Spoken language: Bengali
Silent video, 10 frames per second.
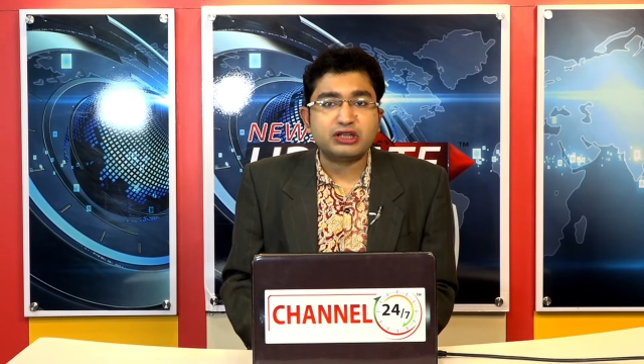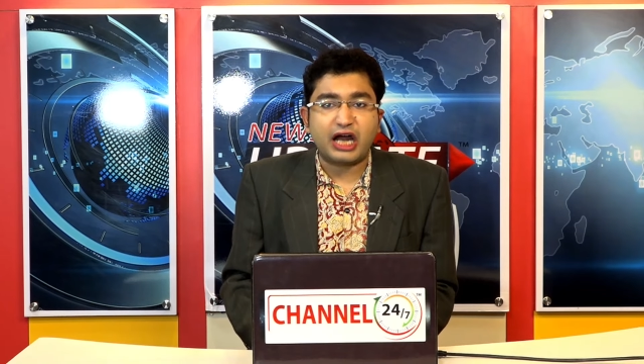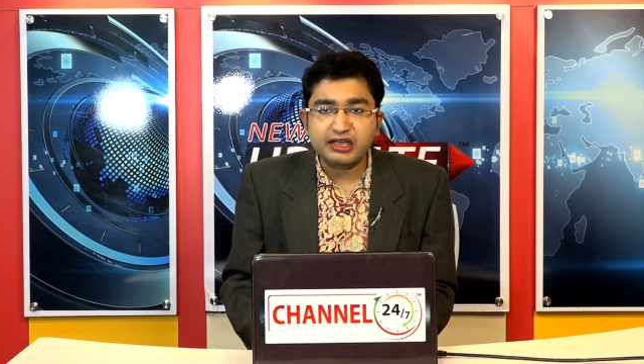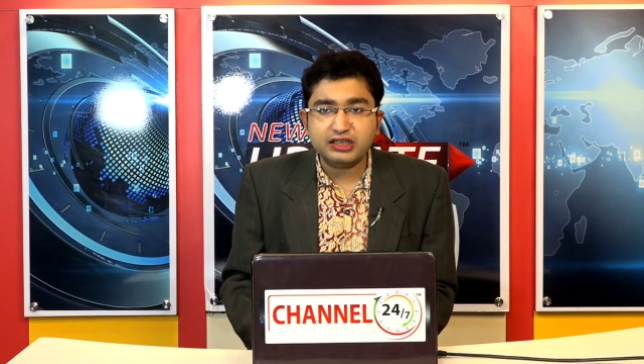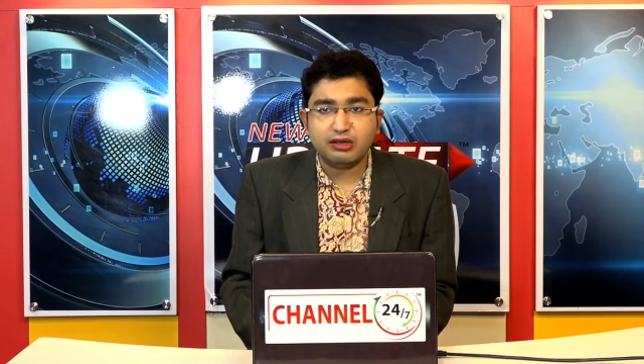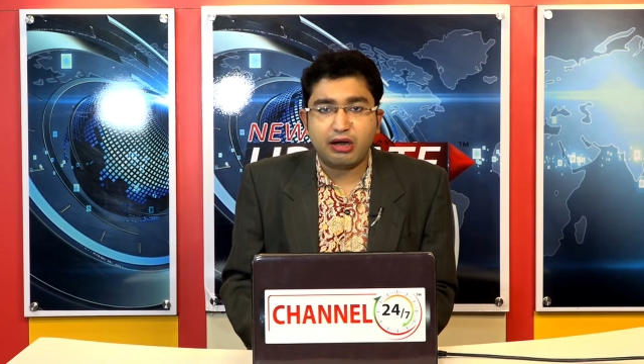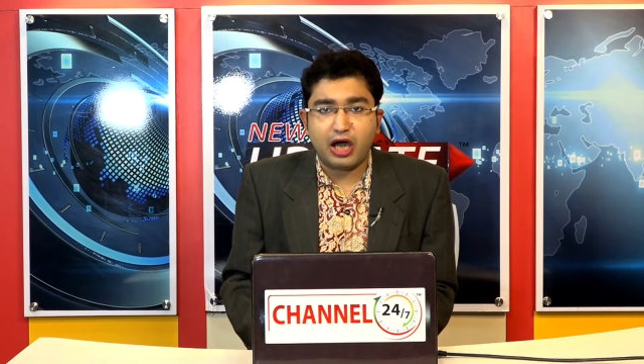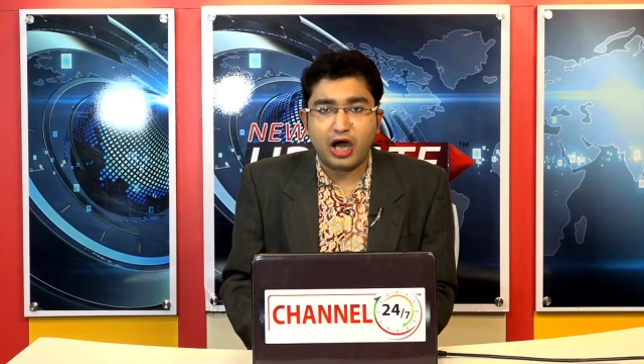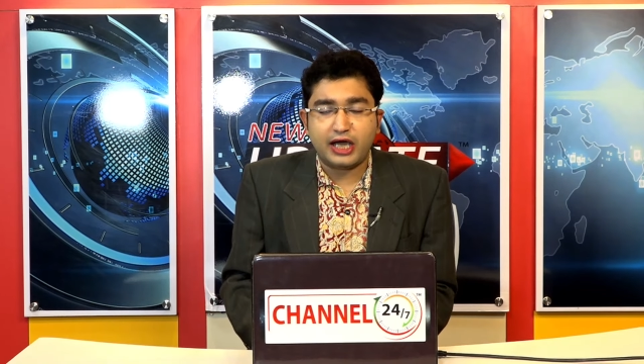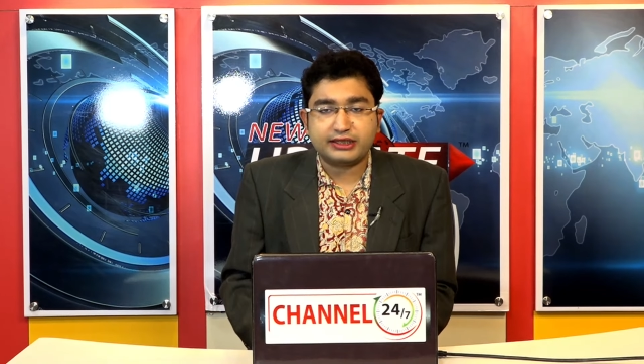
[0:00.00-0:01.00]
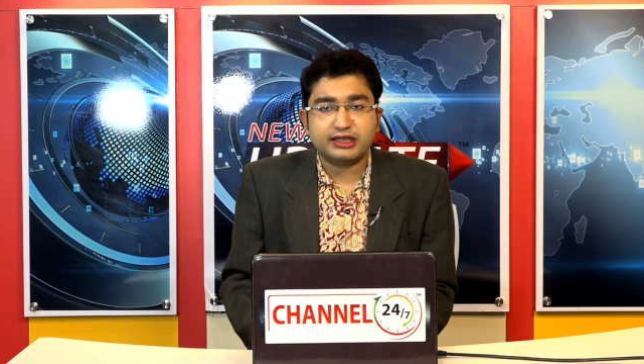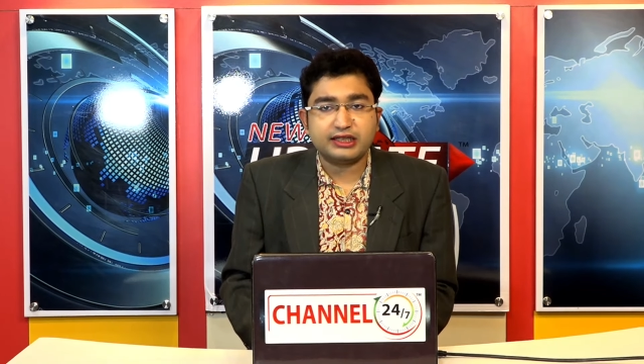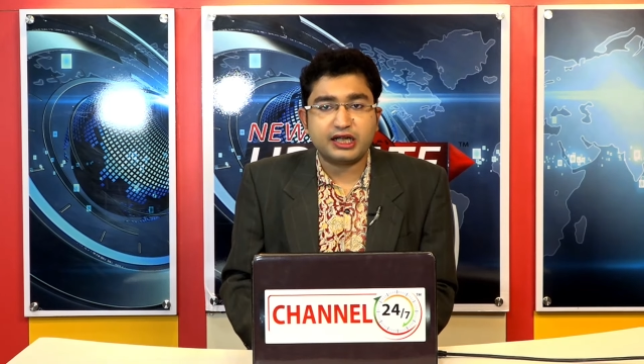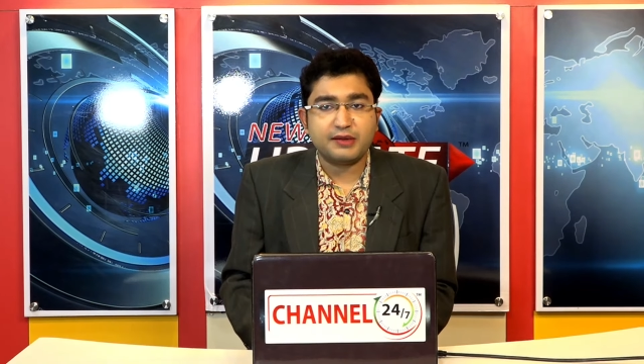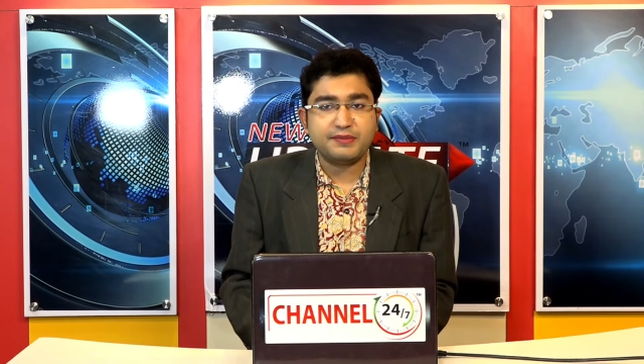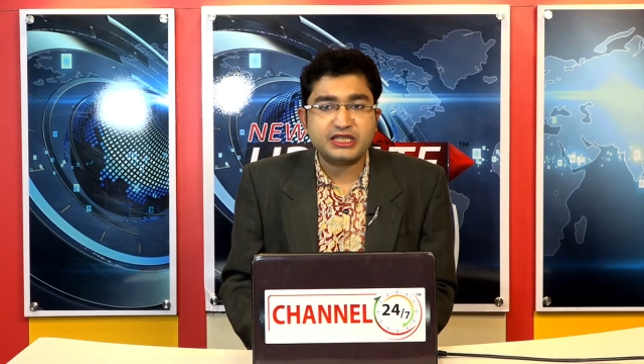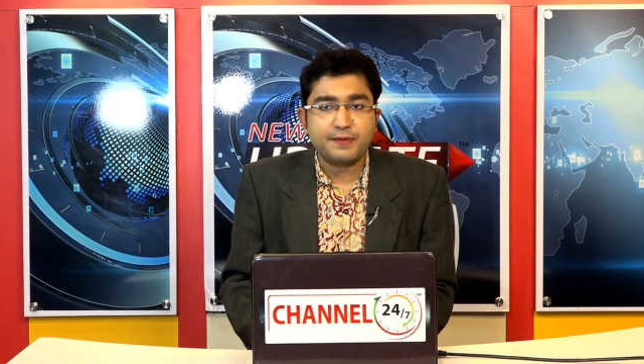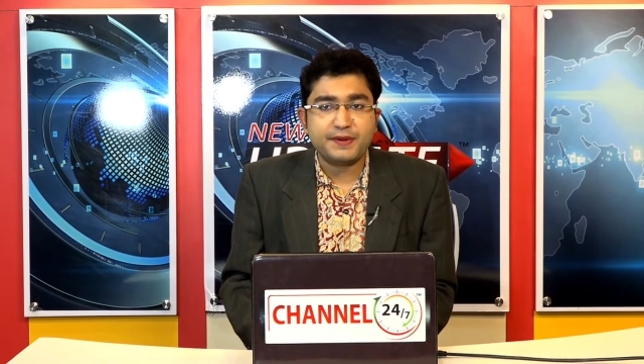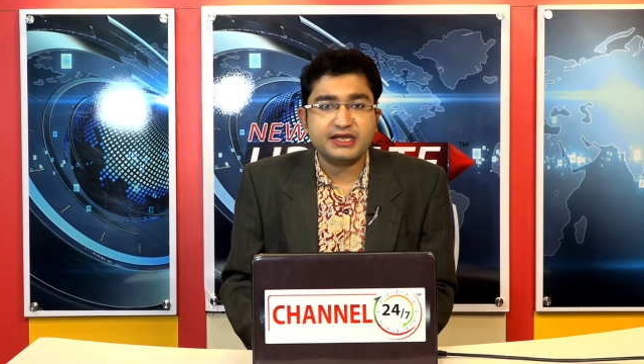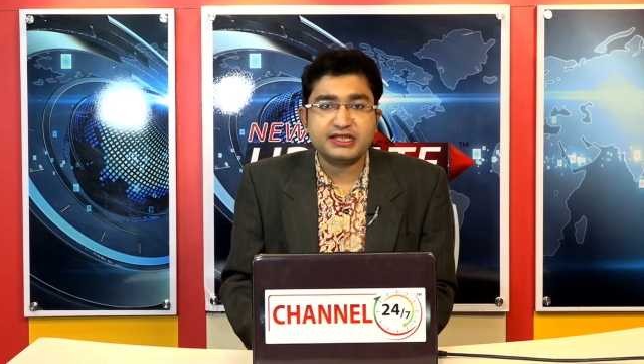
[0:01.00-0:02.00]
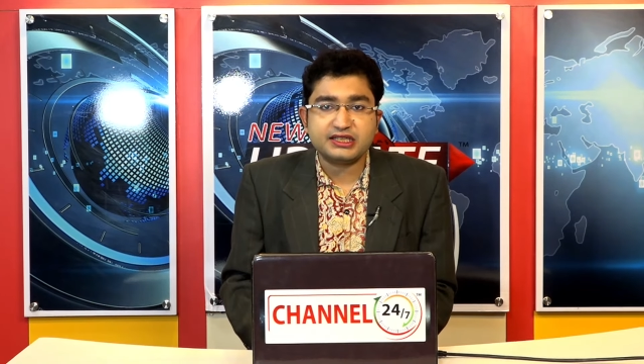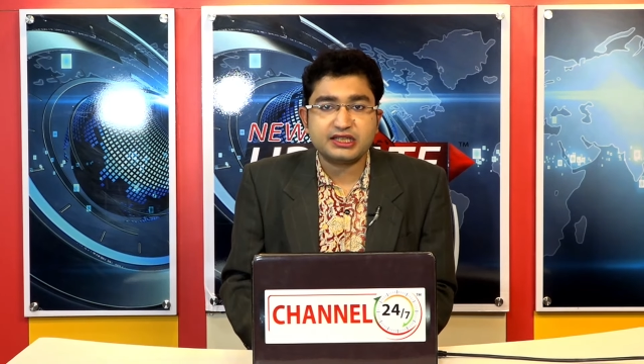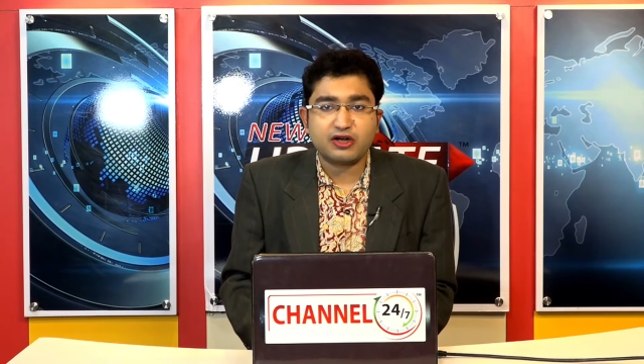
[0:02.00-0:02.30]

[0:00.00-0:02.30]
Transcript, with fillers: তাড়িয়ে দেওয়া হয় তাদেরকে বিজেপি নিজেদের